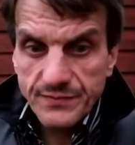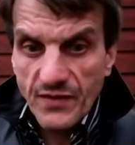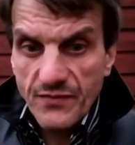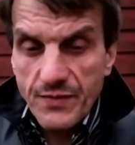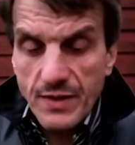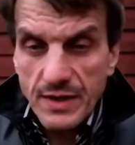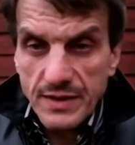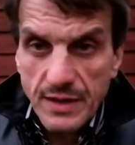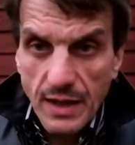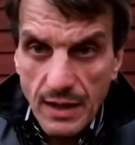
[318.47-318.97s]

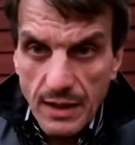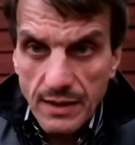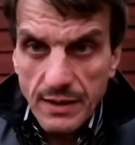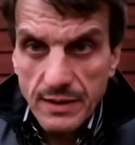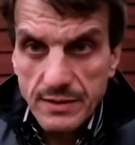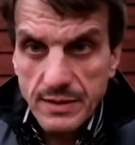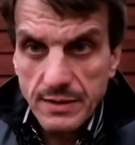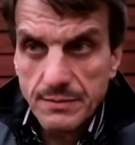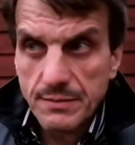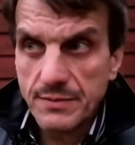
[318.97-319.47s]

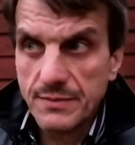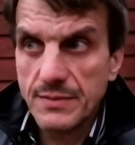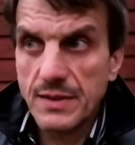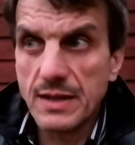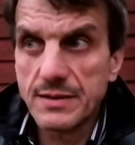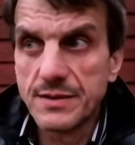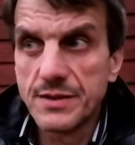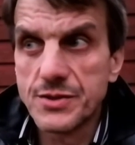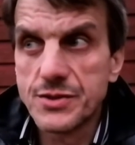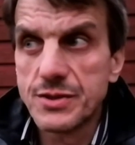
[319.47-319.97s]
феодальные там
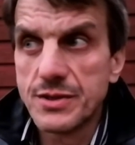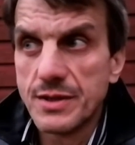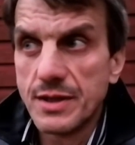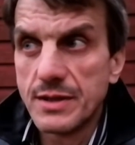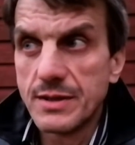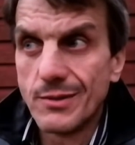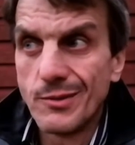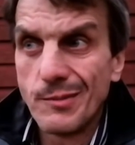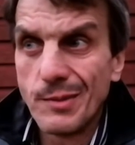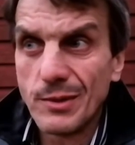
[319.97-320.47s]
отношения и
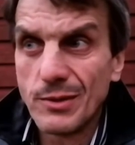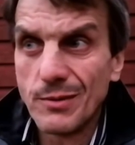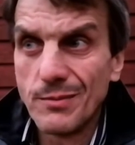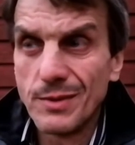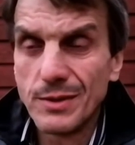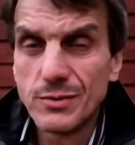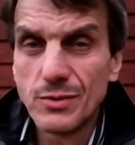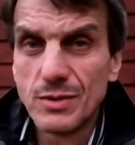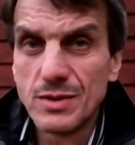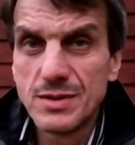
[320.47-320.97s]
тому
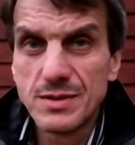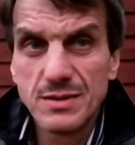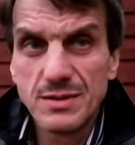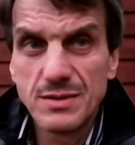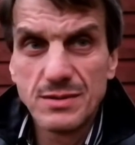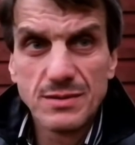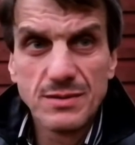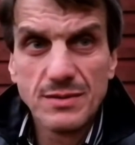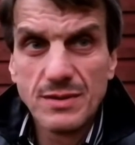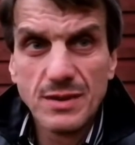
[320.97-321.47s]
подобное. То есть
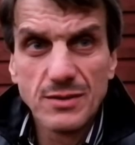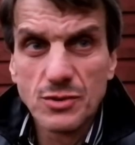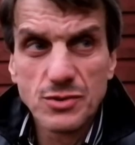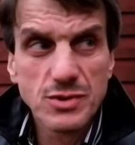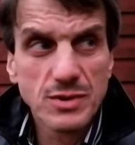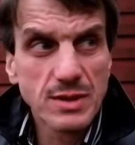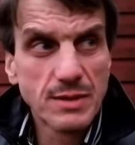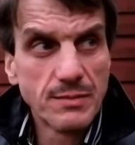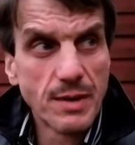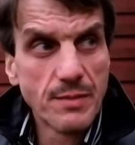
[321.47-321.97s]
не то,
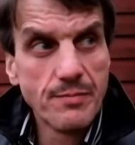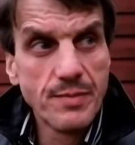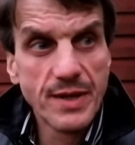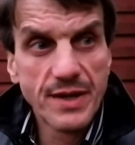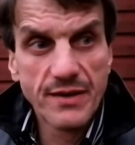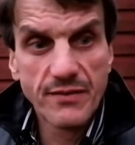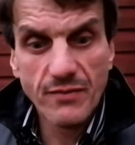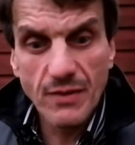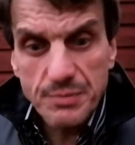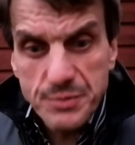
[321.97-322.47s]
что там
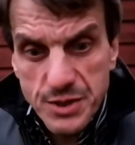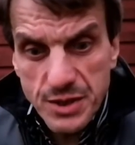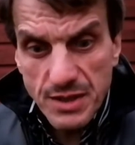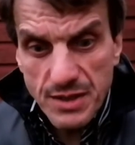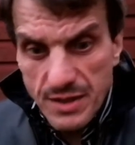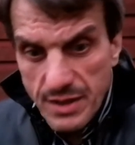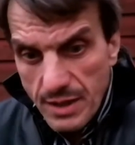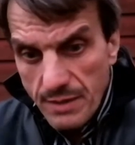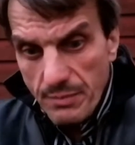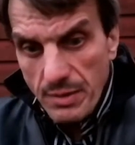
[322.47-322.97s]
империи, вообще
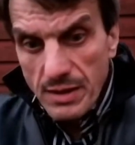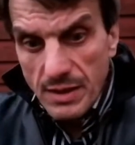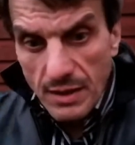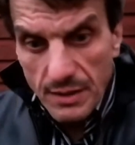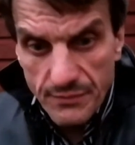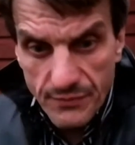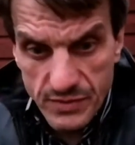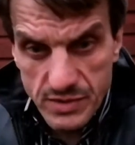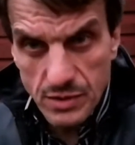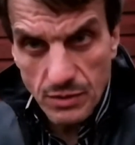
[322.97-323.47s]
не
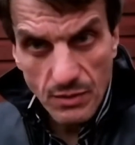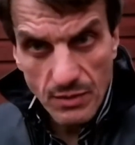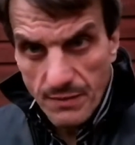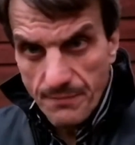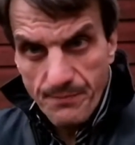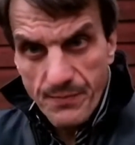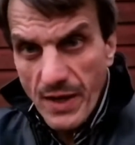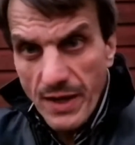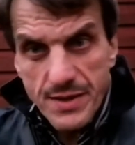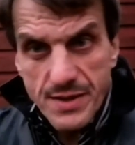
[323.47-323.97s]
было. Все,
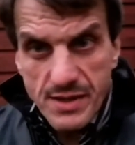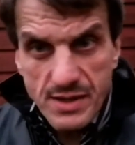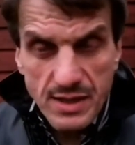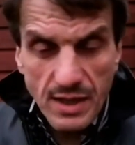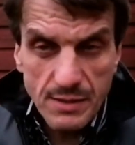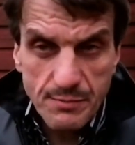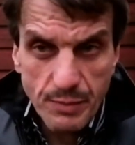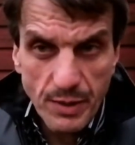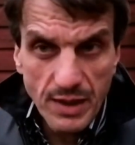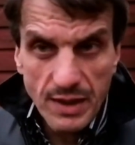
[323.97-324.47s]
они
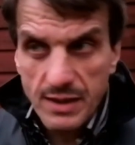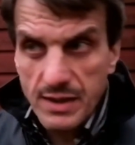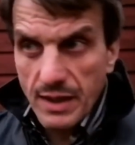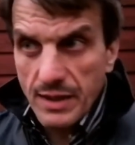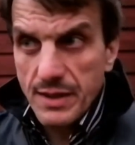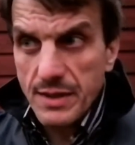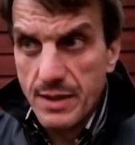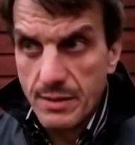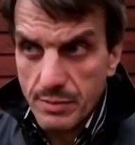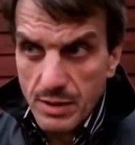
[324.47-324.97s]
как были,
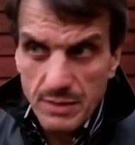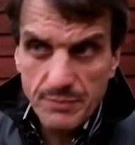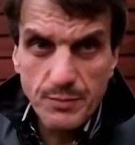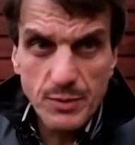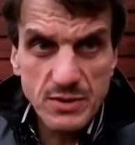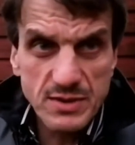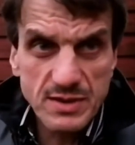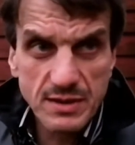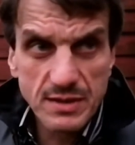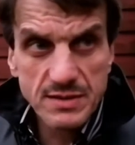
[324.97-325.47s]
как и не было.
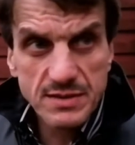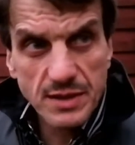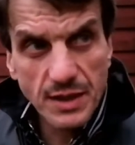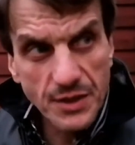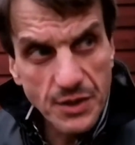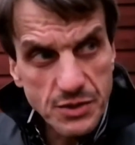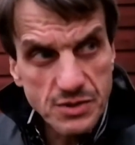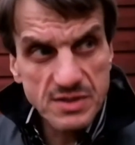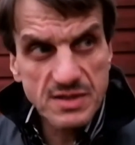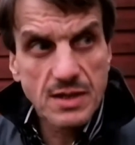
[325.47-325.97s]
Просто
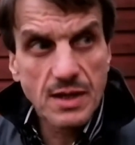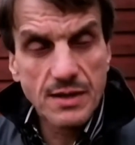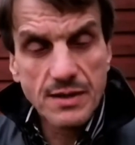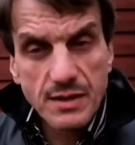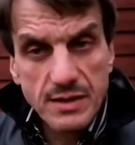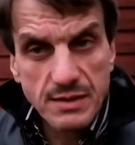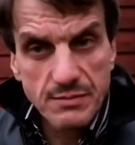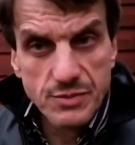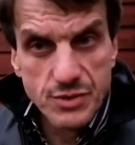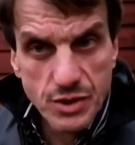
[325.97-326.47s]
исторически
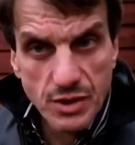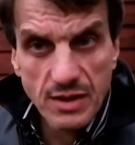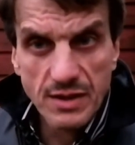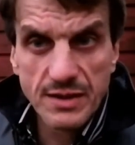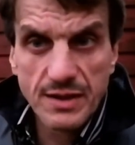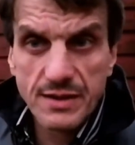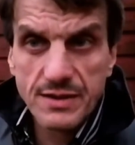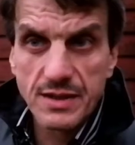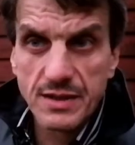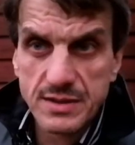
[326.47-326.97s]
они там жили
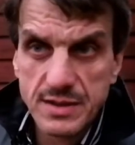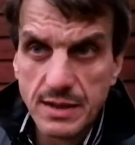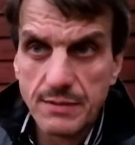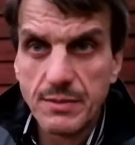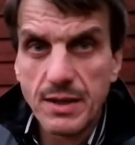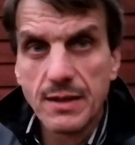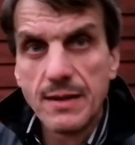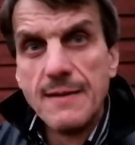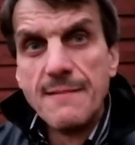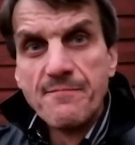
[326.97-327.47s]
на этих
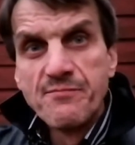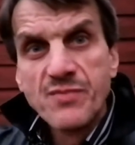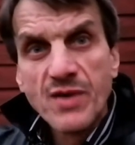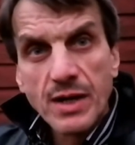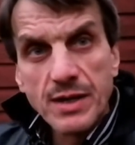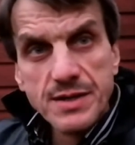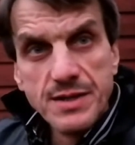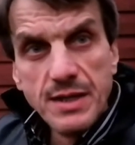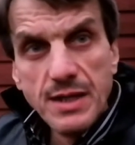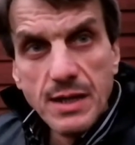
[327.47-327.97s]
землях,
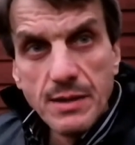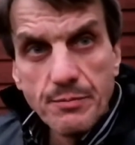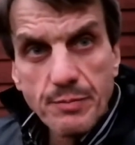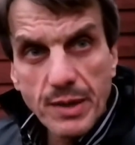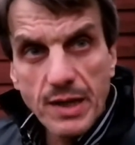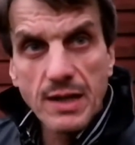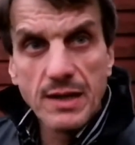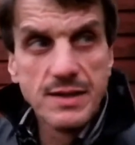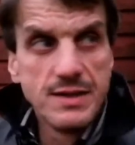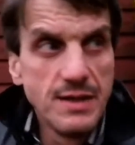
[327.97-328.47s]
ходили,
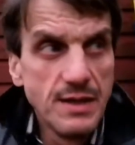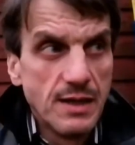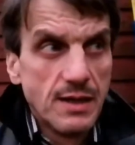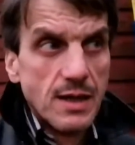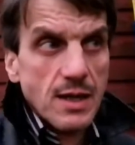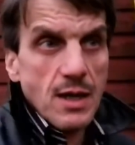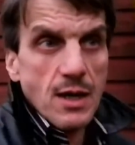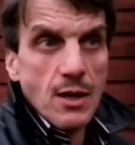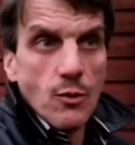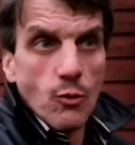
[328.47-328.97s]

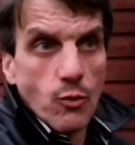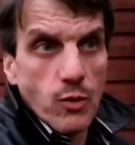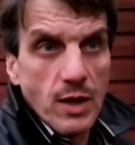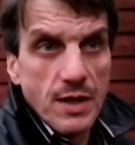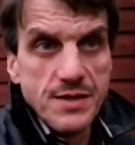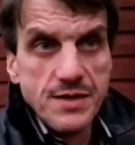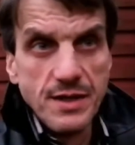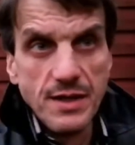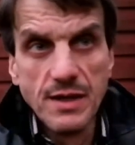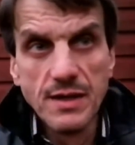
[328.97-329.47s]
проходили,
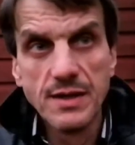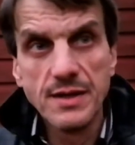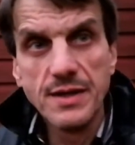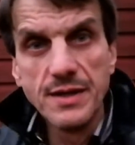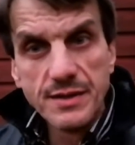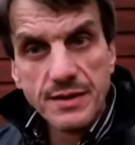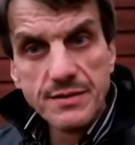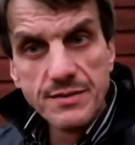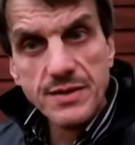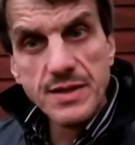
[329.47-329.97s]
уходили
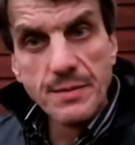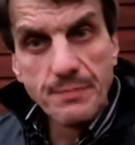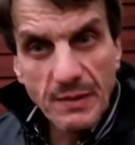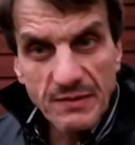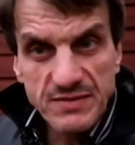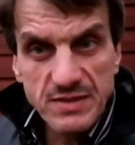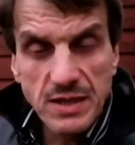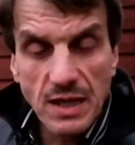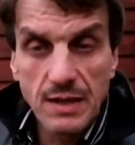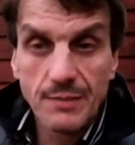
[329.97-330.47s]
и не
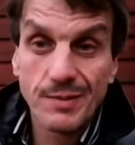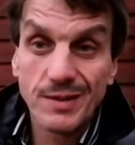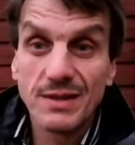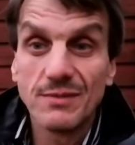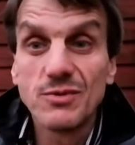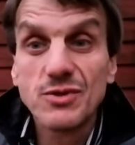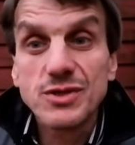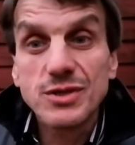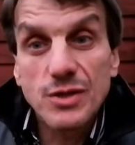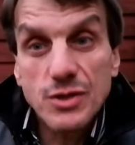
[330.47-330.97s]
повстали.
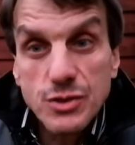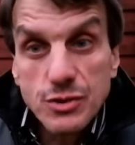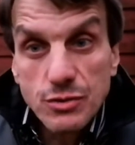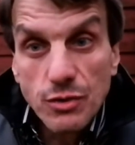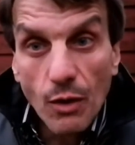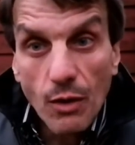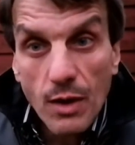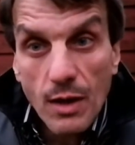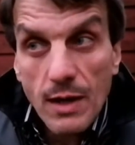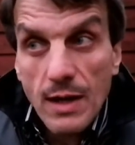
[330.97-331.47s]
Потому что
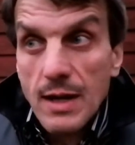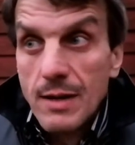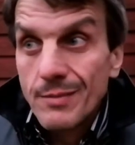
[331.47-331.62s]
что?